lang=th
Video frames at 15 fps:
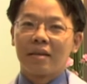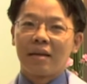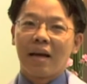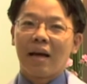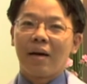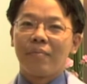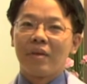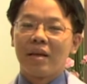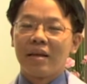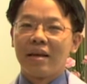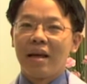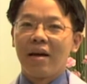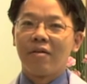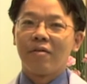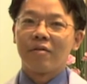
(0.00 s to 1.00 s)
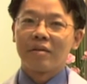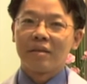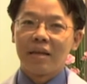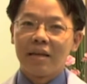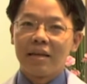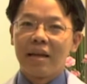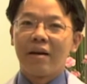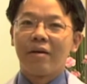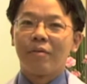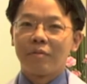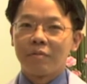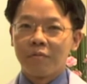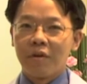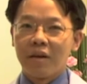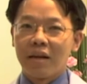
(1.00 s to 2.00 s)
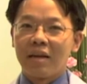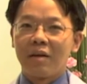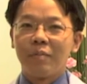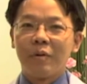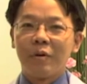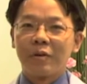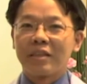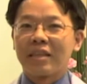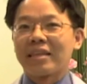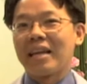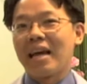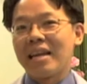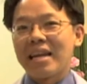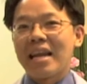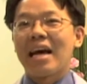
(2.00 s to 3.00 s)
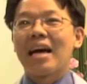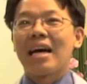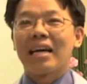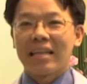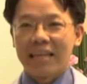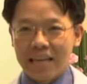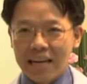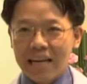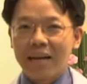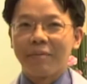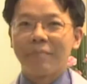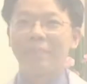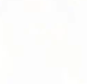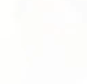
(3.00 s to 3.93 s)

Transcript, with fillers: นะครับในแนวในแนวเวลาเรามองจาด้านหน้านะครับ